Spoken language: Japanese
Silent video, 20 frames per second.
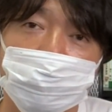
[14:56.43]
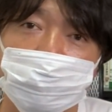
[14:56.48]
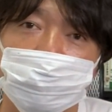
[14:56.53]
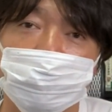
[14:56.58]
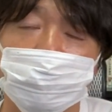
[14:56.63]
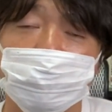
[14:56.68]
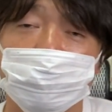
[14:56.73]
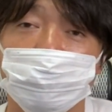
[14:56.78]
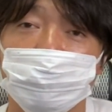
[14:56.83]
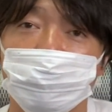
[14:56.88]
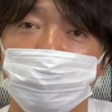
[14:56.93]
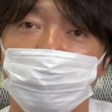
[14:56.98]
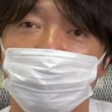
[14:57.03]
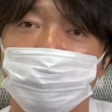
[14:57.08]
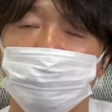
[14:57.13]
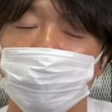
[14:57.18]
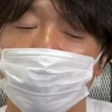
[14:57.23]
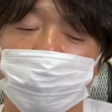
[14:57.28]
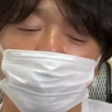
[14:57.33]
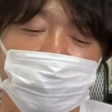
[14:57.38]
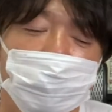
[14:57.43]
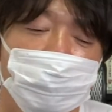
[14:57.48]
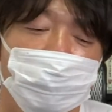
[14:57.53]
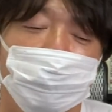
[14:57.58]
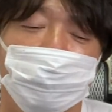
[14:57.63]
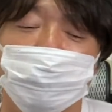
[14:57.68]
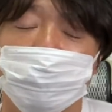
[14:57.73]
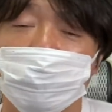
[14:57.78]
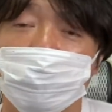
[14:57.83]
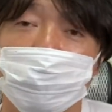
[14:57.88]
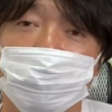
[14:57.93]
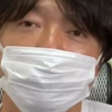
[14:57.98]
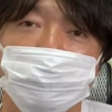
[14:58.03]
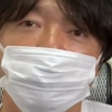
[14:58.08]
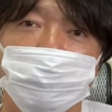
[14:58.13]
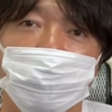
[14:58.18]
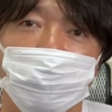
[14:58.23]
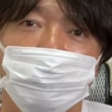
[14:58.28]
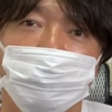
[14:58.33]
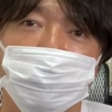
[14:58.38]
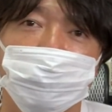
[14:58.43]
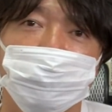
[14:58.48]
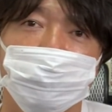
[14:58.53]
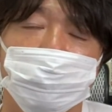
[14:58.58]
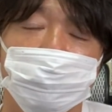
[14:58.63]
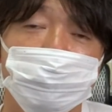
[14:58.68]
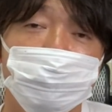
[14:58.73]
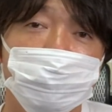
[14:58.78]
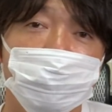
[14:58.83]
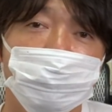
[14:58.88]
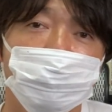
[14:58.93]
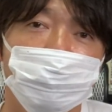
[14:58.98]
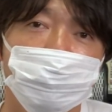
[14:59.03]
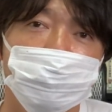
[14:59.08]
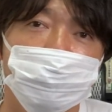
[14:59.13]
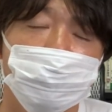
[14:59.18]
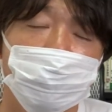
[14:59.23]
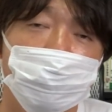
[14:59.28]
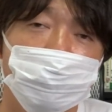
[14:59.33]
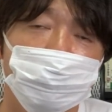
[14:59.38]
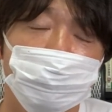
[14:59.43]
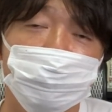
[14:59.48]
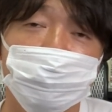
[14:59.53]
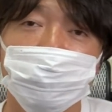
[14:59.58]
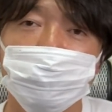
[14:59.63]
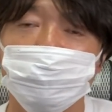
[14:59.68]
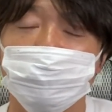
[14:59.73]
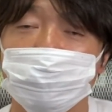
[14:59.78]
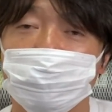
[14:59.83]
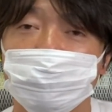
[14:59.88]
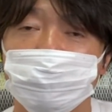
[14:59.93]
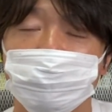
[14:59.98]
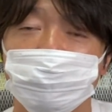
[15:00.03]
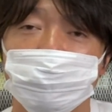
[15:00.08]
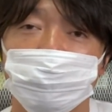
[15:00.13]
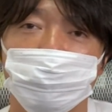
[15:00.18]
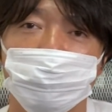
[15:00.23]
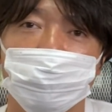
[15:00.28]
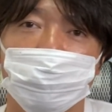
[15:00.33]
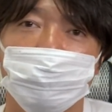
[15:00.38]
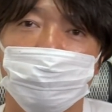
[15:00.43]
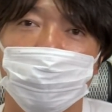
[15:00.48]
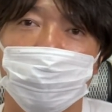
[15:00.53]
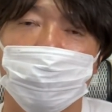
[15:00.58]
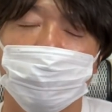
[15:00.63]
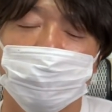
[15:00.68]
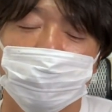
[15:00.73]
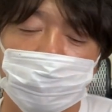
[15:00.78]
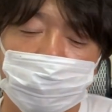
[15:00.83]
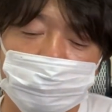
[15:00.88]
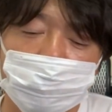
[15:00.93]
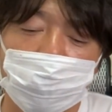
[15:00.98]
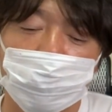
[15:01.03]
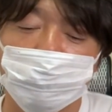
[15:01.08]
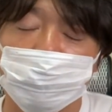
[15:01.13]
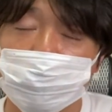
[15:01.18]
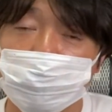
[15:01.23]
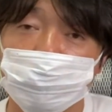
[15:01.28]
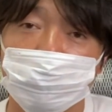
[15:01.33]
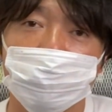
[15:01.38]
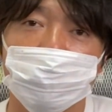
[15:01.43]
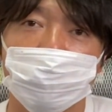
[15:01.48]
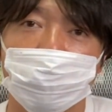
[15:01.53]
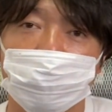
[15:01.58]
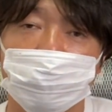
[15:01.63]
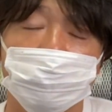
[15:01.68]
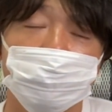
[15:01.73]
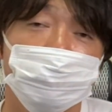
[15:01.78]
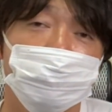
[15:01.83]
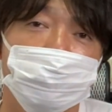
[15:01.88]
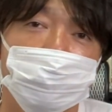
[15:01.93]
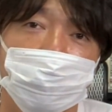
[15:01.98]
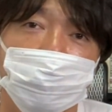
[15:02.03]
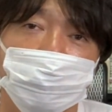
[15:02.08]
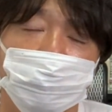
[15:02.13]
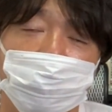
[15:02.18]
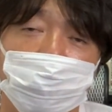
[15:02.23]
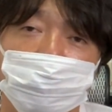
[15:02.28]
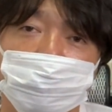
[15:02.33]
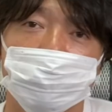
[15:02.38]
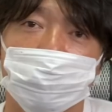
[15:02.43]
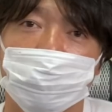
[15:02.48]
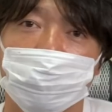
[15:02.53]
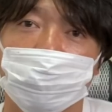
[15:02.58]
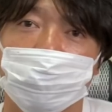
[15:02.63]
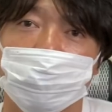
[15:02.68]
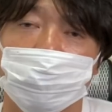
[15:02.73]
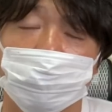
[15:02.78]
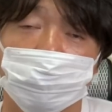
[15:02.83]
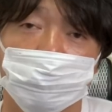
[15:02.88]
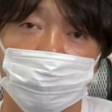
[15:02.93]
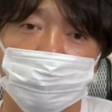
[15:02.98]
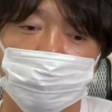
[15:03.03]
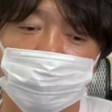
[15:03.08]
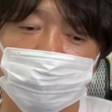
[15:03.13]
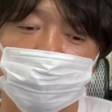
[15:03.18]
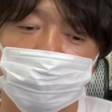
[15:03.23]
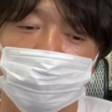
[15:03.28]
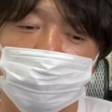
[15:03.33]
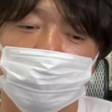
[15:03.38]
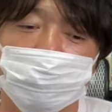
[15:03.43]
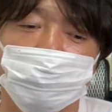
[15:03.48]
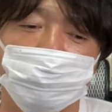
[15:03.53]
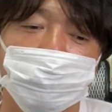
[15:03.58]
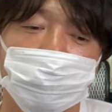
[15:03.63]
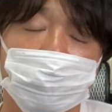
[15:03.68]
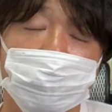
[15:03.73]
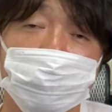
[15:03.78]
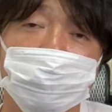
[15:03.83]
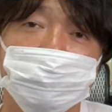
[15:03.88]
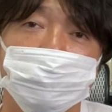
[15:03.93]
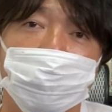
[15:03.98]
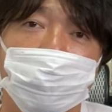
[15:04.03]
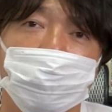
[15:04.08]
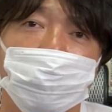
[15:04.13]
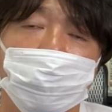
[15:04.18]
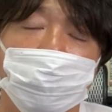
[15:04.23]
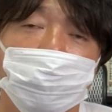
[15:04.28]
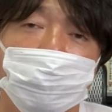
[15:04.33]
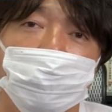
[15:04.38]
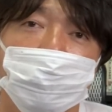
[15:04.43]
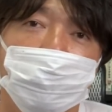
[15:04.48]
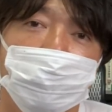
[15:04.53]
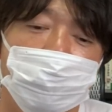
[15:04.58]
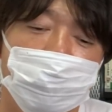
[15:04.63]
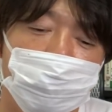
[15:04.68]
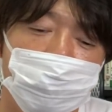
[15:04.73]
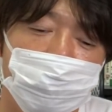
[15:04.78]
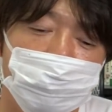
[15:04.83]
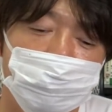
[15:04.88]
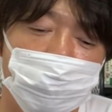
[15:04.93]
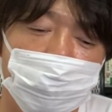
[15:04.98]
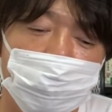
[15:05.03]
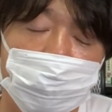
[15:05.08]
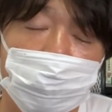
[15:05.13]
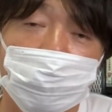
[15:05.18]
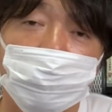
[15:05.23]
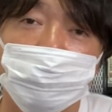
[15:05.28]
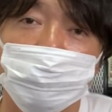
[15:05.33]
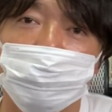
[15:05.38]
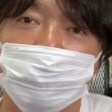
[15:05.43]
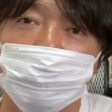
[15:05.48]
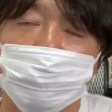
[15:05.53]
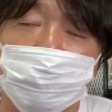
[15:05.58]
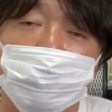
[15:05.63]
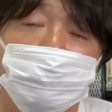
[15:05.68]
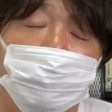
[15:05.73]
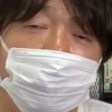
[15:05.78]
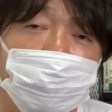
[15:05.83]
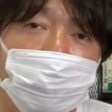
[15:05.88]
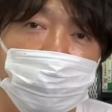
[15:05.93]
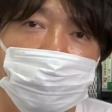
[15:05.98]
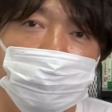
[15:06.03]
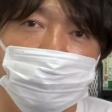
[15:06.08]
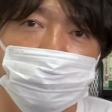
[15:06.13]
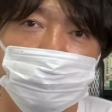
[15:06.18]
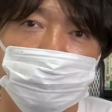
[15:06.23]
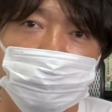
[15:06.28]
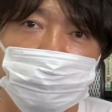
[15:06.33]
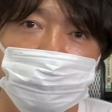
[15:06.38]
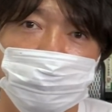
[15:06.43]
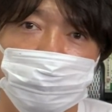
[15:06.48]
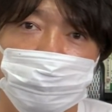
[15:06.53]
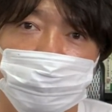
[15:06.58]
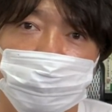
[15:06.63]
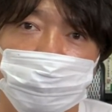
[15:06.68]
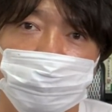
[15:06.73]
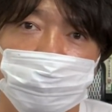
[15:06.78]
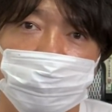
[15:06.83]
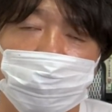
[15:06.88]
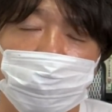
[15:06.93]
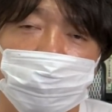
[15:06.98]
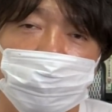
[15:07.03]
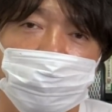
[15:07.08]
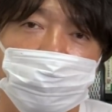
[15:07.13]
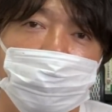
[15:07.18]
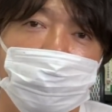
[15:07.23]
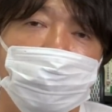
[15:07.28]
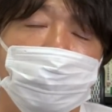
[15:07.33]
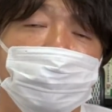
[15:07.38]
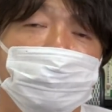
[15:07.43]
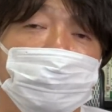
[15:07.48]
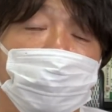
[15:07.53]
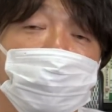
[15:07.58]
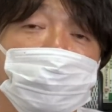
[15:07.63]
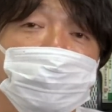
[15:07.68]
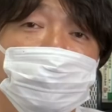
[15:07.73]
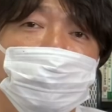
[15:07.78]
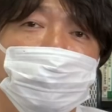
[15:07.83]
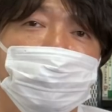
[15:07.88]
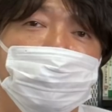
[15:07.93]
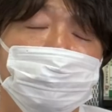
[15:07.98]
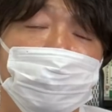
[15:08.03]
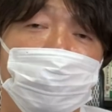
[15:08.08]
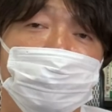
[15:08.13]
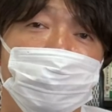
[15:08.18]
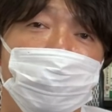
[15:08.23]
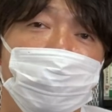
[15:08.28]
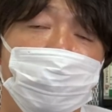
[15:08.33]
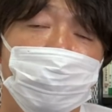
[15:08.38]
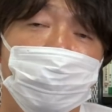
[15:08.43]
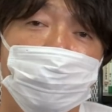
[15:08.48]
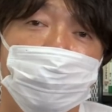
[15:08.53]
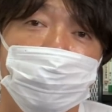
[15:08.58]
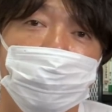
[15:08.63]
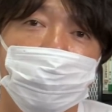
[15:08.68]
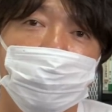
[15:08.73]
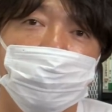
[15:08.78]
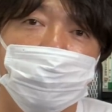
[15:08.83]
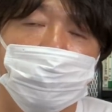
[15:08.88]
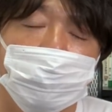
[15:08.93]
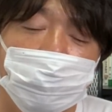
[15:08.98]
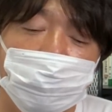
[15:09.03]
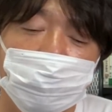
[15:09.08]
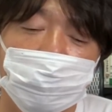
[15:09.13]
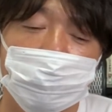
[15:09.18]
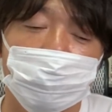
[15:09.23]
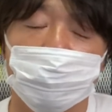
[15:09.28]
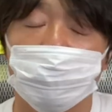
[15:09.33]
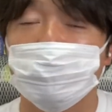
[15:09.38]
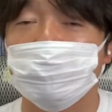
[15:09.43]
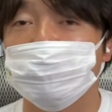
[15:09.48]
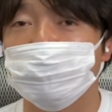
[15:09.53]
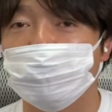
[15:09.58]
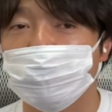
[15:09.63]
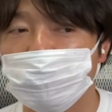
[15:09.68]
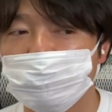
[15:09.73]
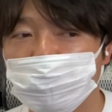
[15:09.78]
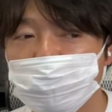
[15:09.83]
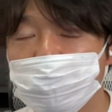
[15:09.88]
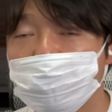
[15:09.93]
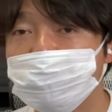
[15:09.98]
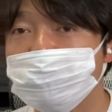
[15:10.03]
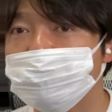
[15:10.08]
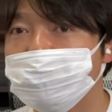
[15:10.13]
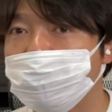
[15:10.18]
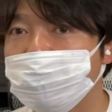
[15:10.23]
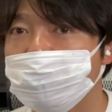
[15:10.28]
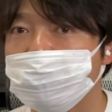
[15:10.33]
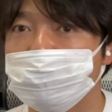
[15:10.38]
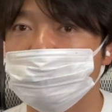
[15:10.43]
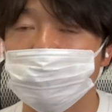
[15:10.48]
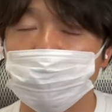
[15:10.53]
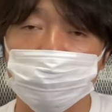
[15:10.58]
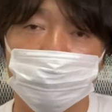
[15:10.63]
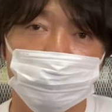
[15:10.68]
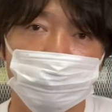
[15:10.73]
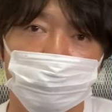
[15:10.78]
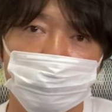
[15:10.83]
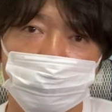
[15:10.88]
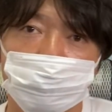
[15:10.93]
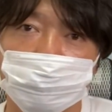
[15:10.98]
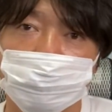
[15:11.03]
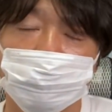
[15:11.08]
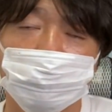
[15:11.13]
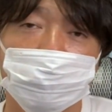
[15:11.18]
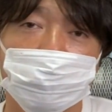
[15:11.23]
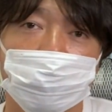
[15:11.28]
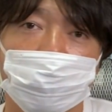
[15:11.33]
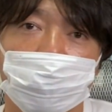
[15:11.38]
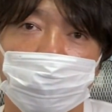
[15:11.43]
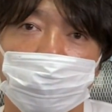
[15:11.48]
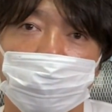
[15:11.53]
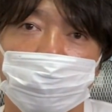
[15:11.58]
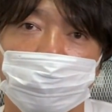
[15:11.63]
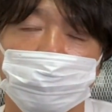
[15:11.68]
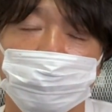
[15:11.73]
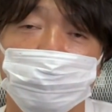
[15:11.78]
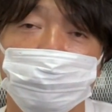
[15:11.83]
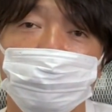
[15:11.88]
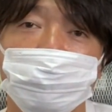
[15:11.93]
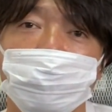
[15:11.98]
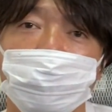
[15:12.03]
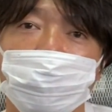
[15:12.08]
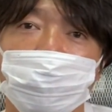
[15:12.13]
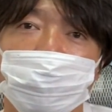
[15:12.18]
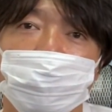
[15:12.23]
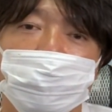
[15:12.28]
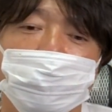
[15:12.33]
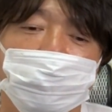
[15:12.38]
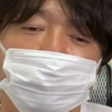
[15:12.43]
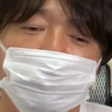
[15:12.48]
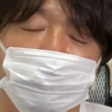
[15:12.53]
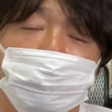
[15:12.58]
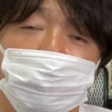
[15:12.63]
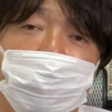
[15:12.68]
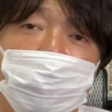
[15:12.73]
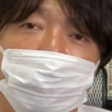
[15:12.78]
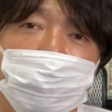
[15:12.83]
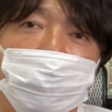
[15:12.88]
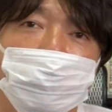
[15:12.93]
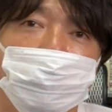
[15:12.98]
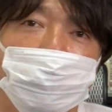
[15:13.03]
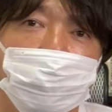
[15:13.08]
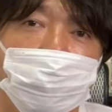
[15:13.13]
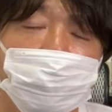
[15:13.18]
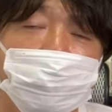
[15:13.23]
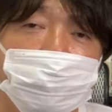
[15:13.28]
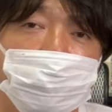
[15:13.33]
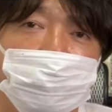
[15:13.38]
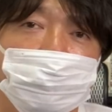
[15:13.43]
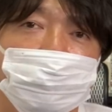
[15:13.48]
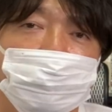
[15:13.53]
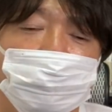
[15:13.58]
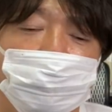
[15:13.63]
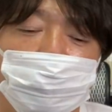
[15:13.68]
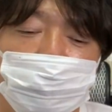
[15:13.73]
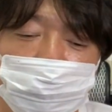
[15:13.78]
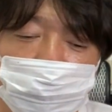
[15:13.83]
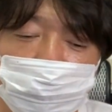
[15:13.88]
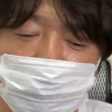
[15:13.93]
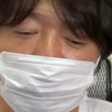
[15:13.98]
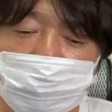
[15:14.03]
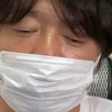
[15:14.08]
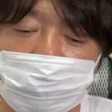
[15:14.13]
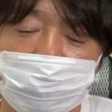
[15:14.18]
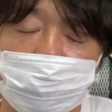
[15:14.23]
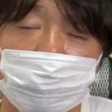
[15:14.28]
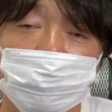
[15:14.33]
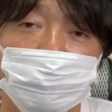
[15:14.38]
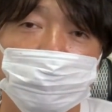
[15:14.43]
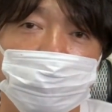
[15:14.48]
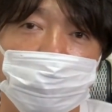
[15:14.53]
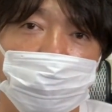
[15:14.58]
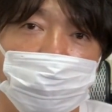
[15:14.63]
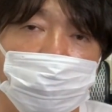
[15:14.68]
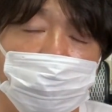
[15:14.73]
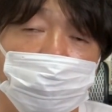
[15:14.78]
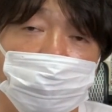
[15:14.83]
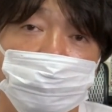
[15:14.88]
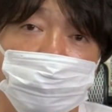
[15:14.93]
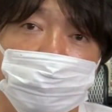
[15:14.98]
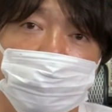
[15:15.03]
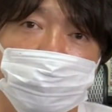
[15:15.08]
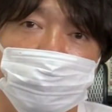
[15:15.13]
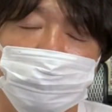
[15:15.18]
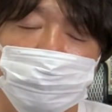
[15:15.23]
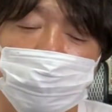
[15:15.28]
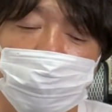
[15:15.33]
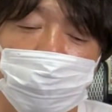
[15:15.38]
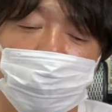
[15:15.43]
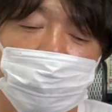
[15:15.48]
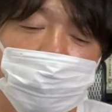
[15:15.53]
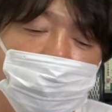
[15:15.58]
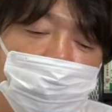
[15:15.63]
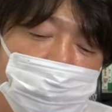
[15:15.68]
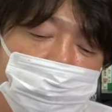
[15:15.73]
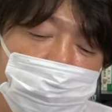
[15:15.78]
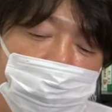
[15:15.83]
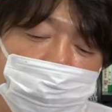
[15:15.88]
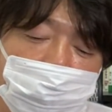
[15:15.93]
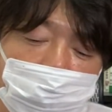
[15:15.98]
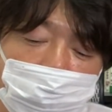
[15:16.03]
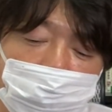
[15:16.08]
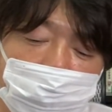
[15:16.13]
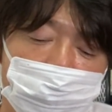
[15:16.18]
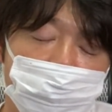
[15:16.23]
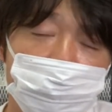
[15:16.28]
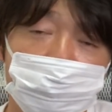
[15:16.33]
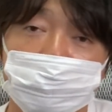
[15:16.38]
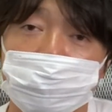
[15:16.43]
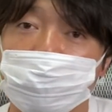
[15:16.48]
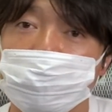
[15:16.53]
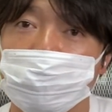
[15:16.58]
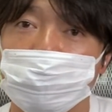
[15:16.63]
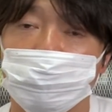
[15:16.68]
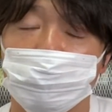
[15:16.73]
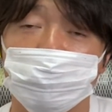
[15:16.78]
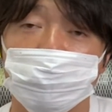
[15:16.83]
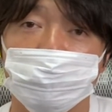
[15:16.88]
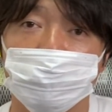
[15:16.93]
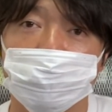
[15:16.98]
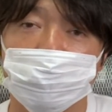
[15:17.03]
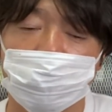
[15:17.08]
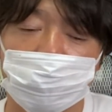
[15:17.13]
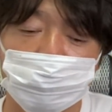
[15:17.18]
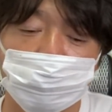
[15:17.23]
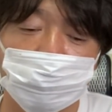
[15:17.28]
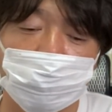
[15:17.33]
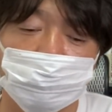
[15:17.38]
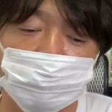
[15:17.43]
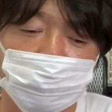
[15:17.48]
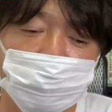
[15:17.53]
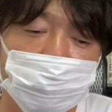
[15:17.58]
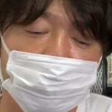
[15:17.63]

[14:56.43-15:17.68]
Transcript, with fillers: 新してるのを、まあ、追っていくのが面白い。そういった投資をね、得意としてる人にとっては、まあ、面白い研究材料になじゃないかなと思いますし、こういった日立みたいなね、えー、銘柄を、まあ、研究することによってね、えー、別の、まあ、銘柄でね、えー、あ、これも日立みたいに、まあ、急騰するんじゃないかなってことで、その経験を生かしていくということができるんじゃないかなと思いますので、まあね、一つ皆さんの方でもチャートとか分